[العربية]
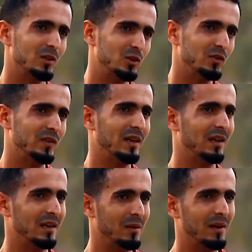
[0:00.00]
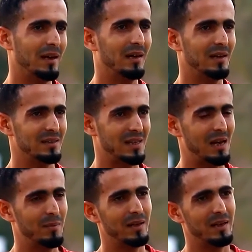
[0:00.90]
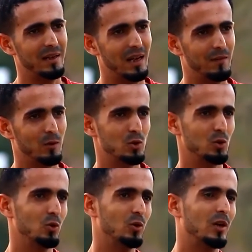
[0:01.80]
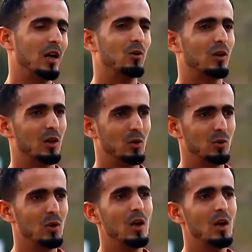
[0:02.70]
نشوف يعني الجماعه اصحابنا يعني فين وصلوا كانوا خرجوا